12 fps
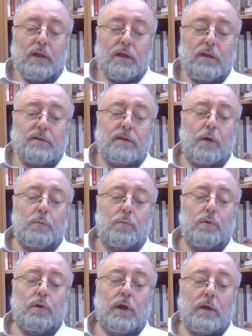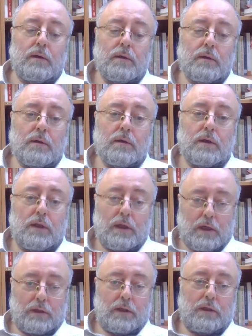İstanbul'da
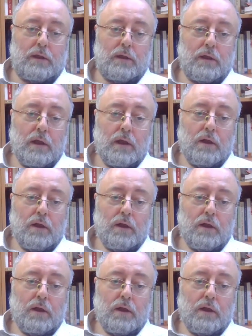dikkat edin